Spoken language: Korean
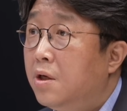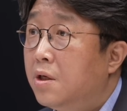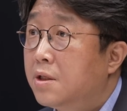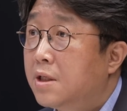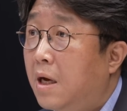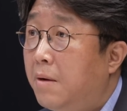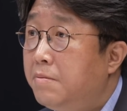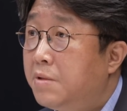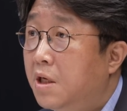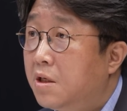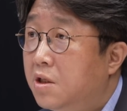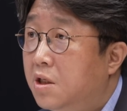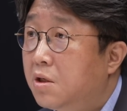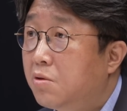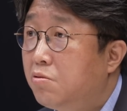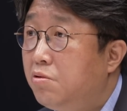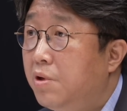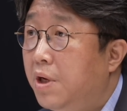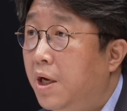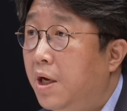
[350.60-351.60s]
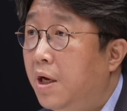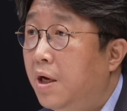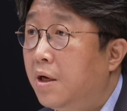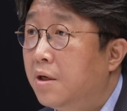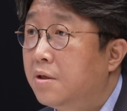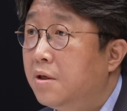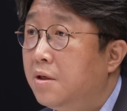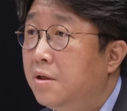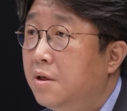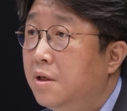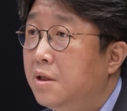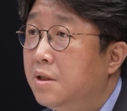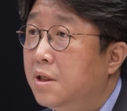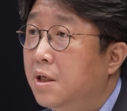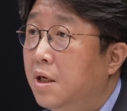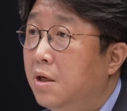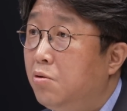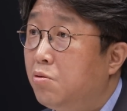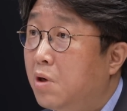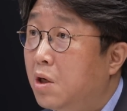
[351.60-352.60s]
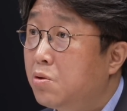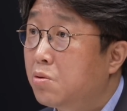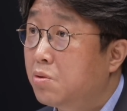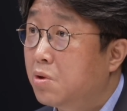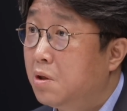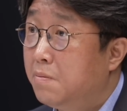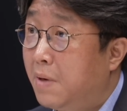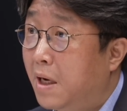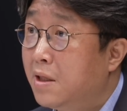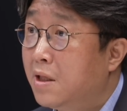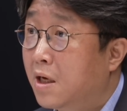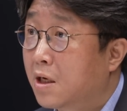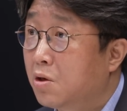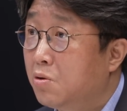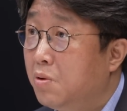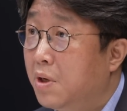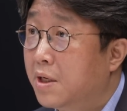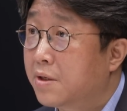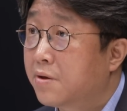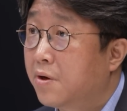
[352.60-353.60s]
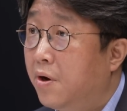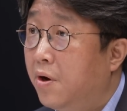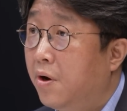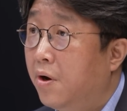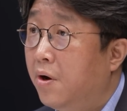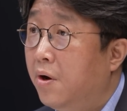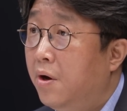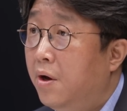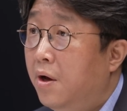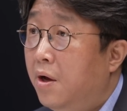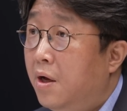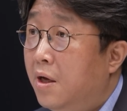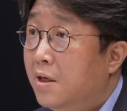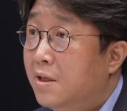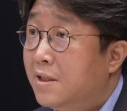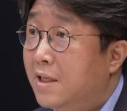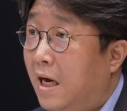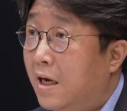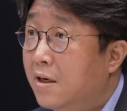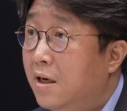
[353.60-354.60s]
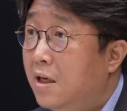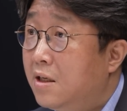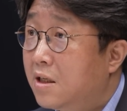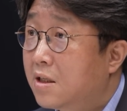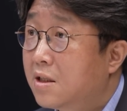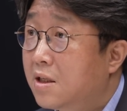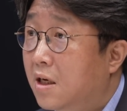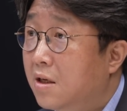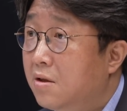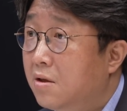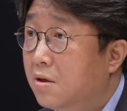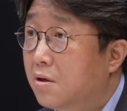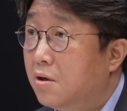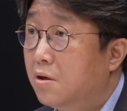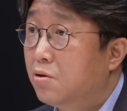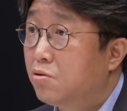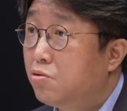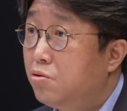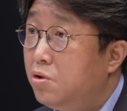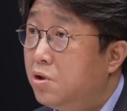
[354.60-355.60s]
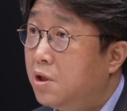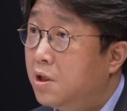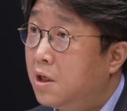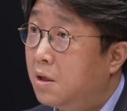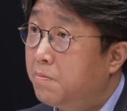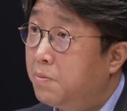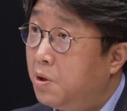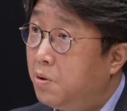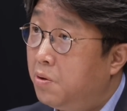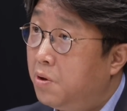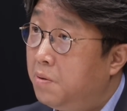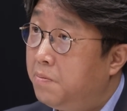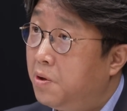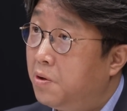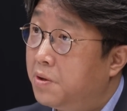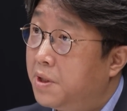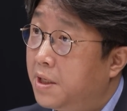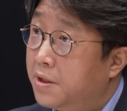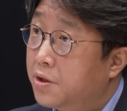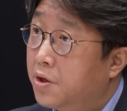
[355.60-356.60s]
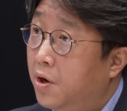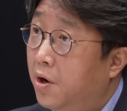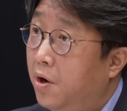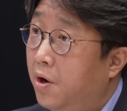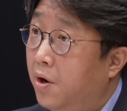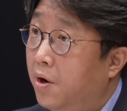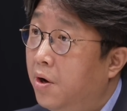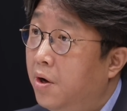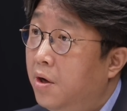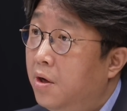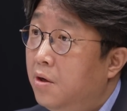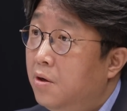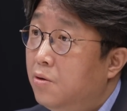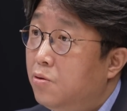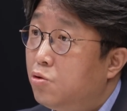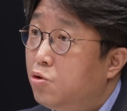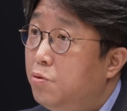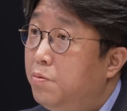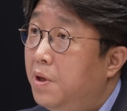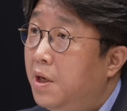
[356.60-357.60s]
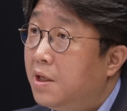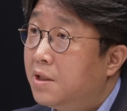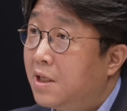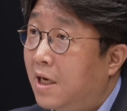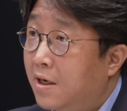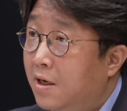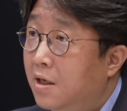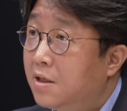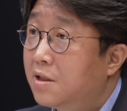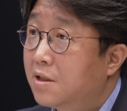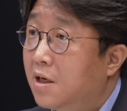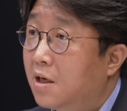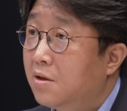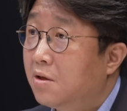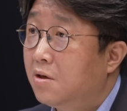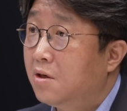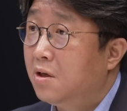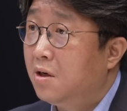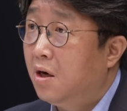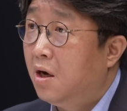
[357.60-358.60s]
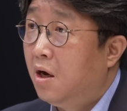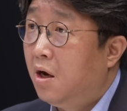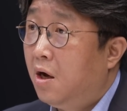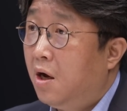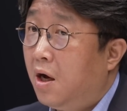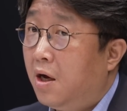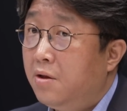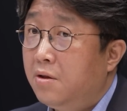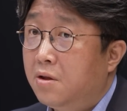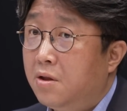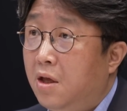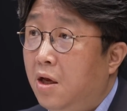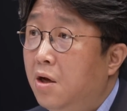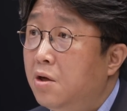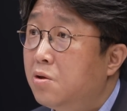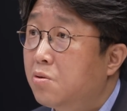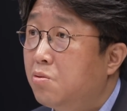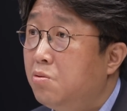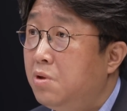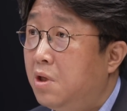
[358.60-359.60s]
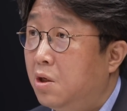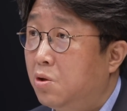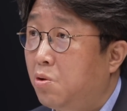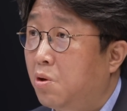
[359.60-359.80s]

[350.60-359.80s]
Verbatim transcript: 참사 직후에 저희들이 이제 유가족들을 만나기 위해서 장례식장들을 순천향 병원을 비롯해서 주변의 장례식장들을 한 대여섯 군데를